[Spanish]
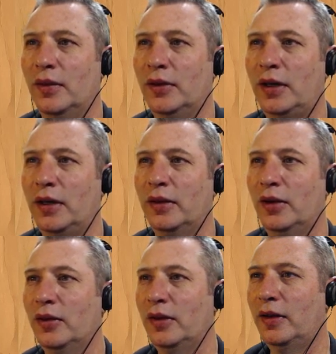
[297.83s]
Vamos a
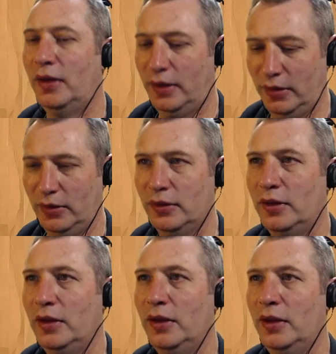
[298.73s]
regresarnos de este lado
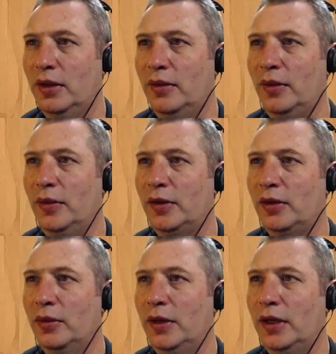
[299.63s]
y a
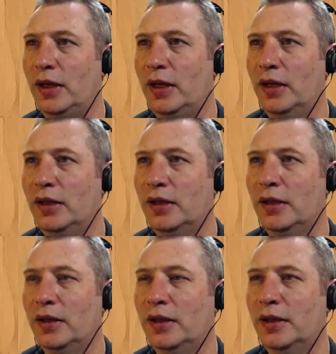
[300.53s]
vamos a subir acá.
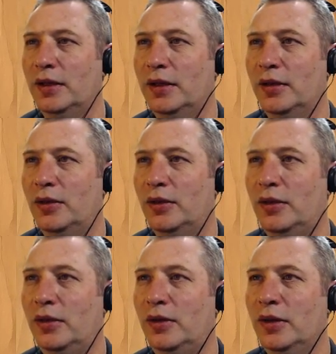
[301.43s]

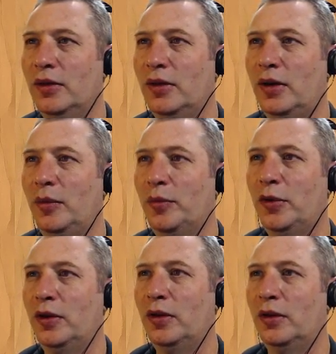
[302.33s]
Oh, entonces ahora me
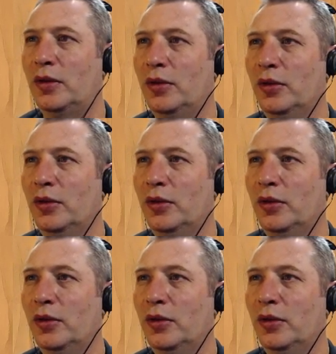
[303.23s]
puedo